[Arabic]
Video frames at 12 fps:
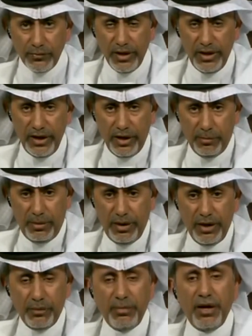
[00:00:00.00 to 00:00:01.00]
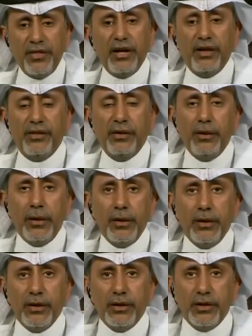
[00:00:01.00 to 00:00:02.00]
اللي اربع 4 ثلاثة
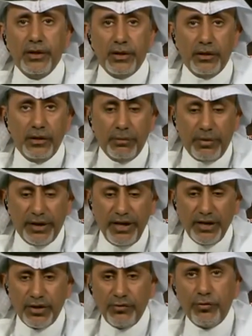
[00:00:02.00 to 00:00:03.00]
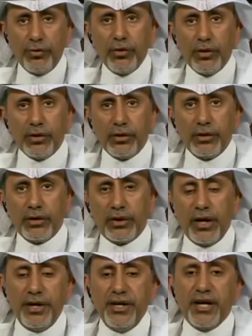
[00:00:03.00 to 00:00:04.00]
آه، بقية الفرق
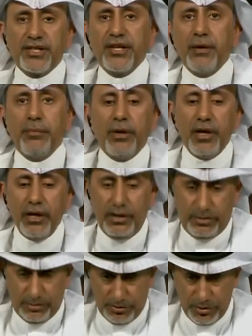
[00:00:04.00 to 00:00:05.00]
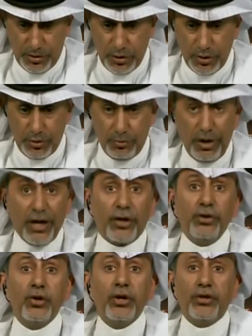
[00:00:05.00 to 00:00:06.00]
كان يكسبها
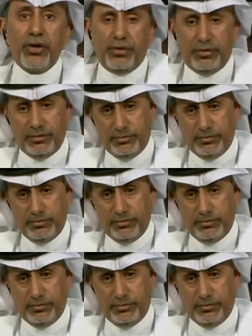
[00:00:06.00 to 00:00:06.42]
ولكن يهدر